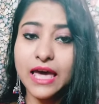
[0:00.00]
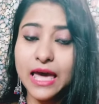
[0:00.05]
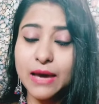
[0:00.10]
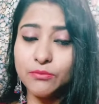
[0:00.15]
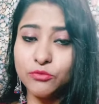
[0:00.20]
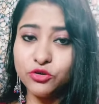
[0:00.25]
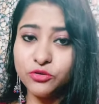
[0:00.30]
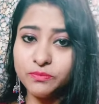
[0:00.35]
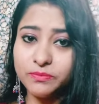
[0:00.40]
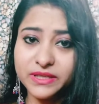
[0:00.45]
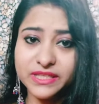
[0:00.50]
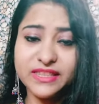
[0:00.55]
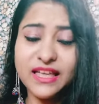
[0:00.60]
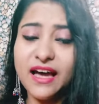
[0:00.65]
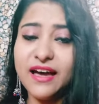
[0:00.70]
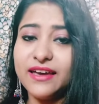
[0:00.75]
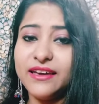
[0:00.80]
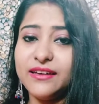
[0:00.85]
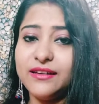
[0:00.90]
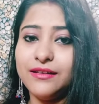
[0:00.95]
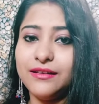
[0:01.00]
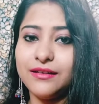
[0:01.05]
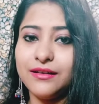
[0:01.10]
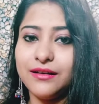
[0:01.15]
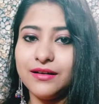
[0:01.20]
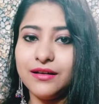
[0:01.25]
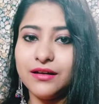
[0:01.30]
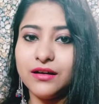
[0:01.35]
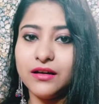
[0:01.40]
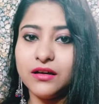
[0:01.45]
এমন বিদায়
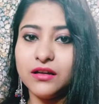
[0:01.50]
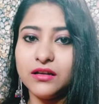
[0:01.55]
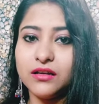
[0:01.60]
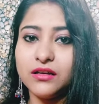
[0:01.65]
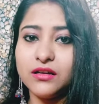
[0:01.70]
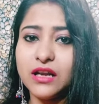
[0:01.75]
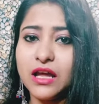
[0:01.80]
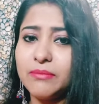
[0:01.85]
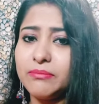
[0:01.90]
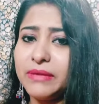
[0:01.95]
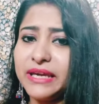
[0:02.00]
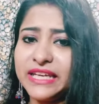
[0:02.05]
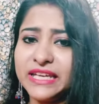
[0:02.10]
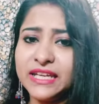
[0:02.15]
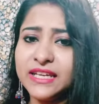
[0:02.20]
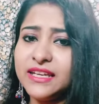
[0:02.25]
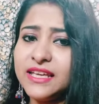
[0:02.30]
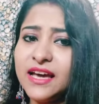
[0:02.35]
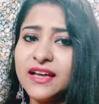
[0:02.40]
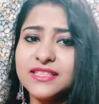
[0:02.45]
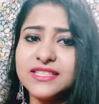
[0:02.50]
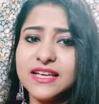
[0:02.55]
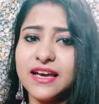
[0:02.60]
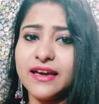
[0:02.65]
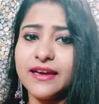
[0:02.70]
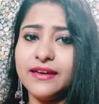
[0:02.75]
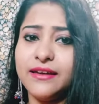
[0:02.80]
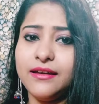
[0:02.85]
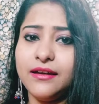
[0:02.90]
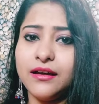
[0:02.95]
না মেনে নেওয়া
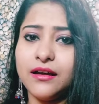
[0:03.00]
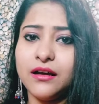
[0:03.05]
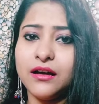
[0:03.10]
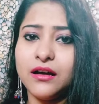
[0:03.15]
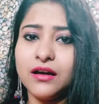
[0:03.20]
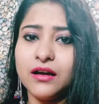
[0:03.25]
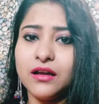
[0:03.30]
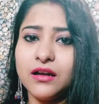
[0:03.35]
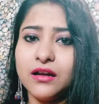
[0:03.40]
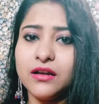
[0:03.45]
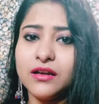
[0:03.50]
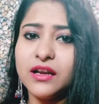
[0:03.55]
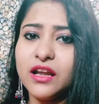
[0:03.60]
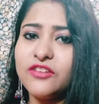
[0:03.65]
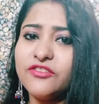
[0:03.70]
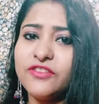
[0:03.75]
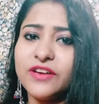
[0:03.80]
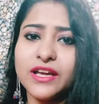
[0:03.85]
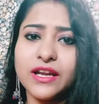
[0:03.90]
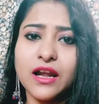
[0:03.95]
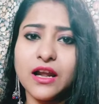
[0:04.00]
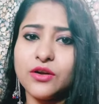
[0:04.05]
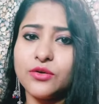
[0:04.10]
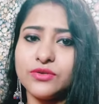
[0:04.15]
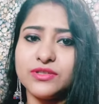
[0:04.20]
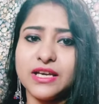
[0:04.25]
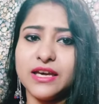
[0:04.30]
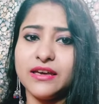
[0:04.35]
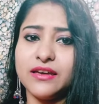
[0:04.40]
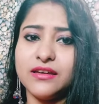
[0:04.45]
যায় না ফেরানো
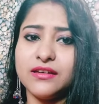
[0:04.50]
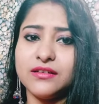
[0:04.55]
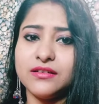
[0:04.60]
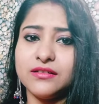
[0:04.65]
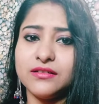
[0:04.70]
যায়